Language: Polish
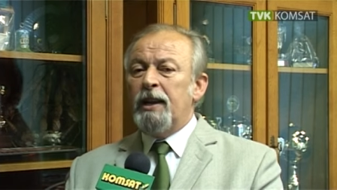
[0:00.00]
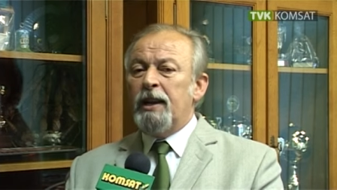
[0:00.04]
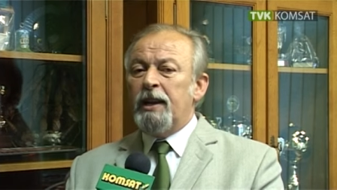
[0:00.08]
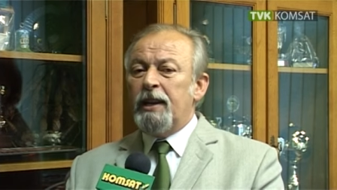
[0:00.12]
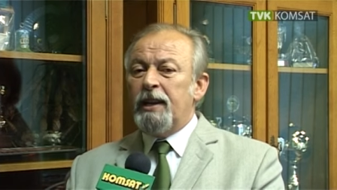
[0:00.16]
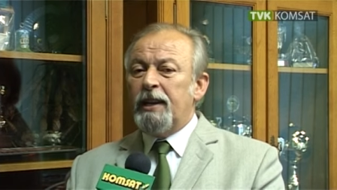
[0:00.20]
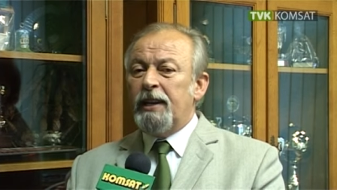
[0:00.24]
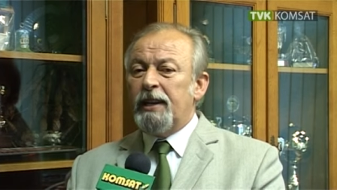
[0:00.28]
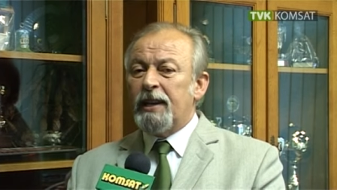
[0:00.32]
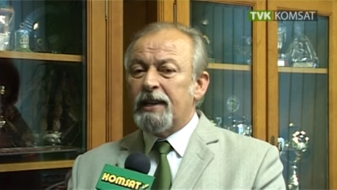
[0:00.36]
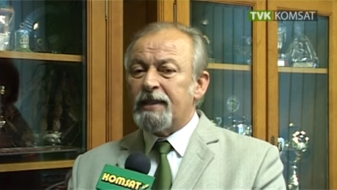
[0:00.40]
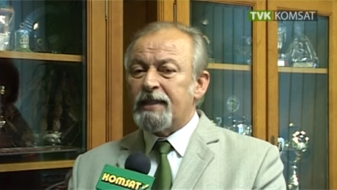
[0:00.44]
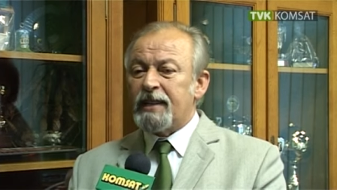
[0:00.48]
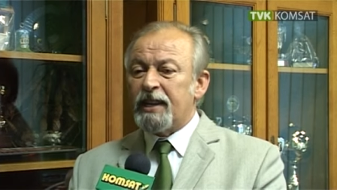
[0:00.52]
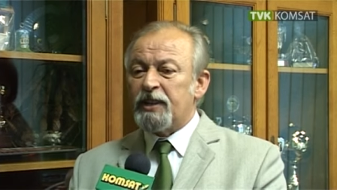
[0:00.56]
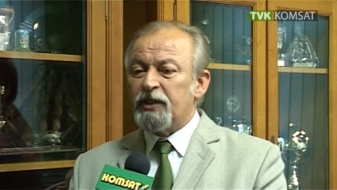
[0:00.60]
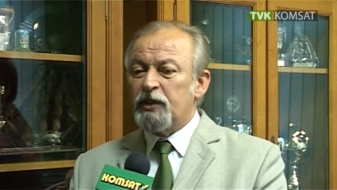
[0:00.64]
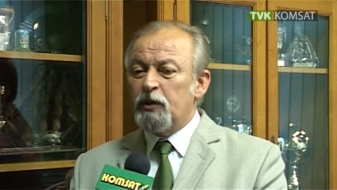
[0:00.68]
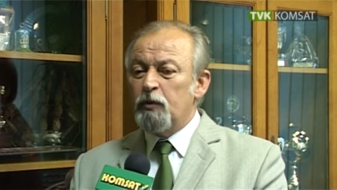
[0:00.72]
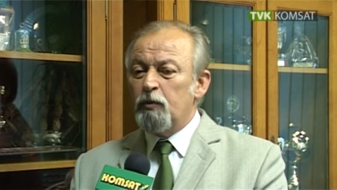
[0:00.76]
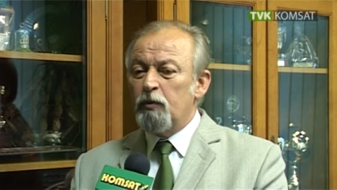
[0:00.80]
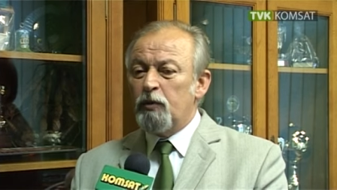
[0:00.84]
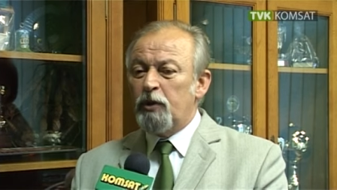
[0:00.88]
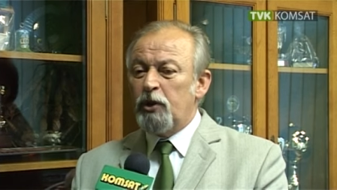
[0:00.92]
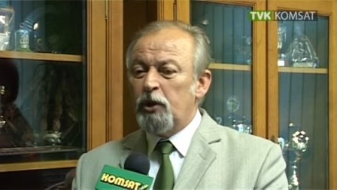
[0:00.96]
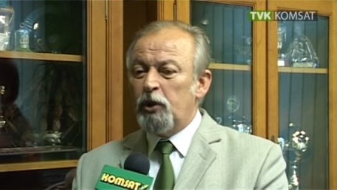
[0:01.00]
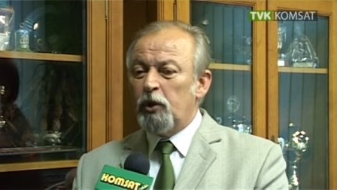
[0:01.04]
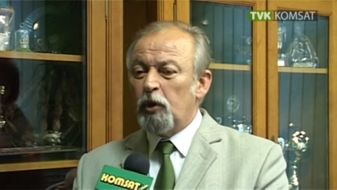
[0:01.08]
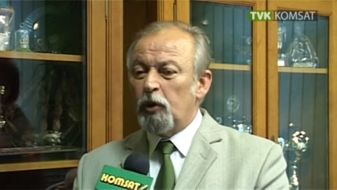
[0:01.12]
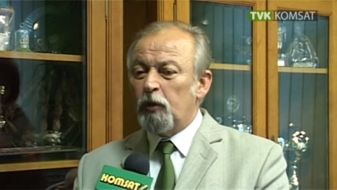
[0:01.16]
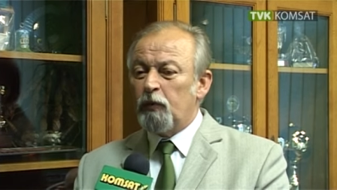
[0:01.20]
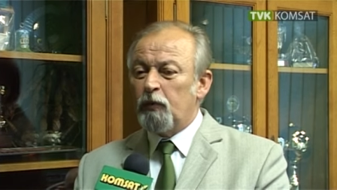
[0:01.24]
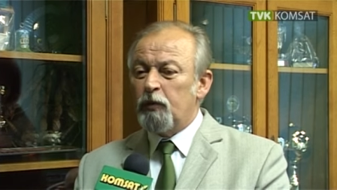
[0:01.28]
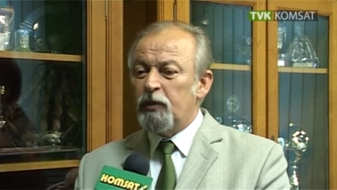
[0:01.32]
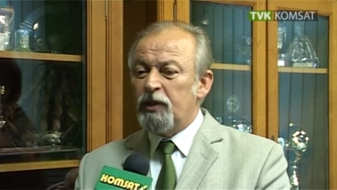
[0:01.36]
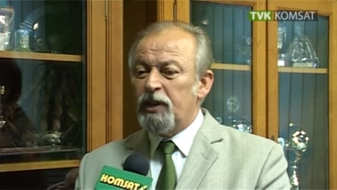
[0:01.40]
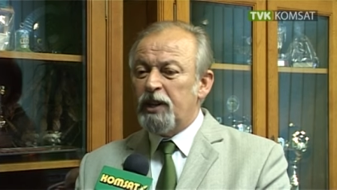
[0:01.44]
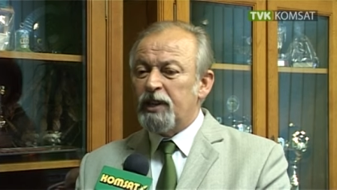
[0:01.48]
i na zasiłki do
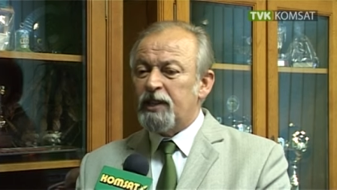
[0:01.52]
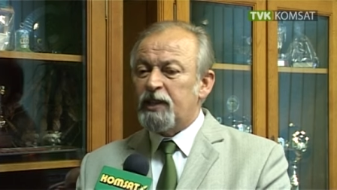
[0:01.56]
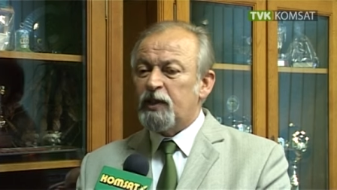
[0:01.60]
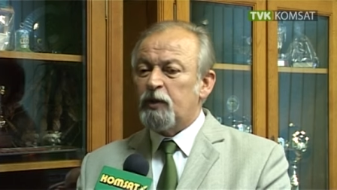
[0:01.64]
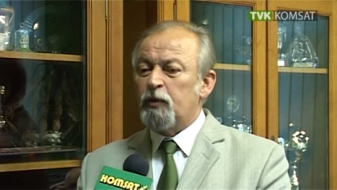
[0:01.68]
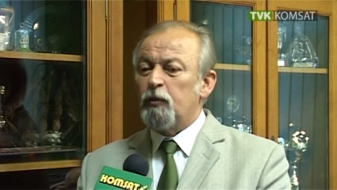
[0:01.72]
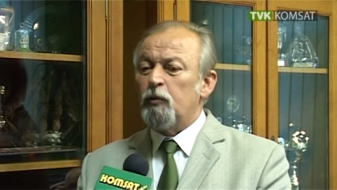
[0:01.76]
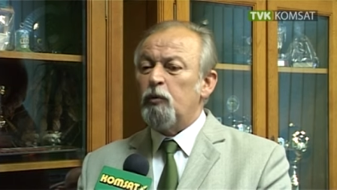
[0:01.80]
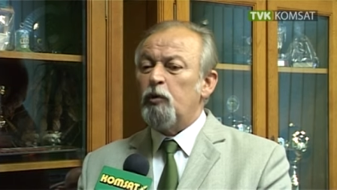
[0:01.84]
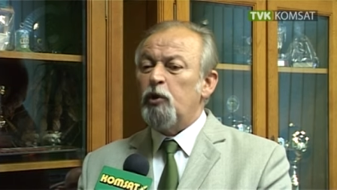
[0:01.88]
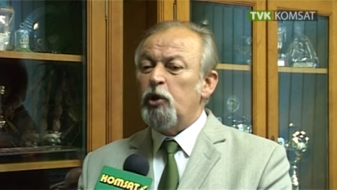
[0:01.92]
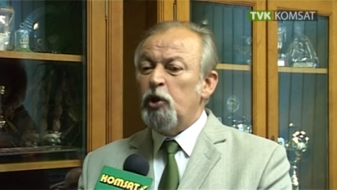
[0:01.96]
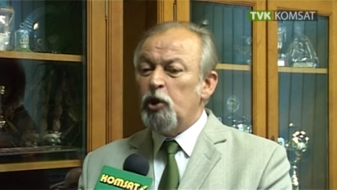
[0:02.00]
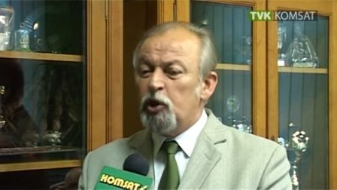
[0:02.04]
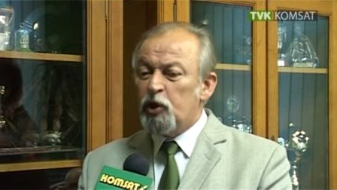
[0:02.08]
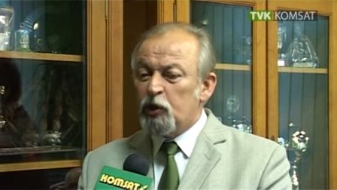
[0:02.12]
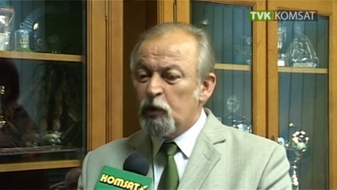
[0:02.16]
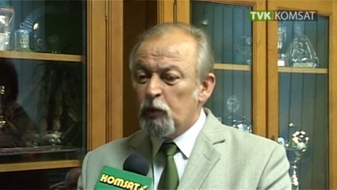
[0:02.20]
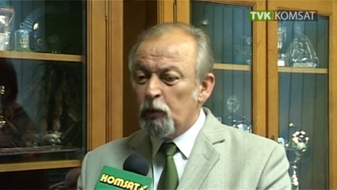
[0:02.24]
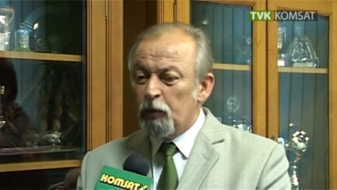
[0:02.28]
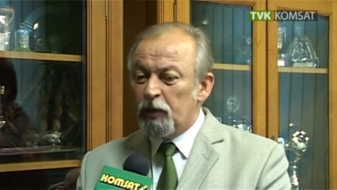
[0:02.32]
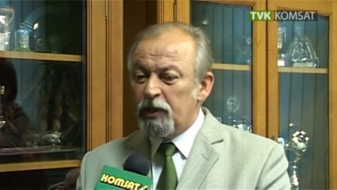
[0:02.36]
20 i 100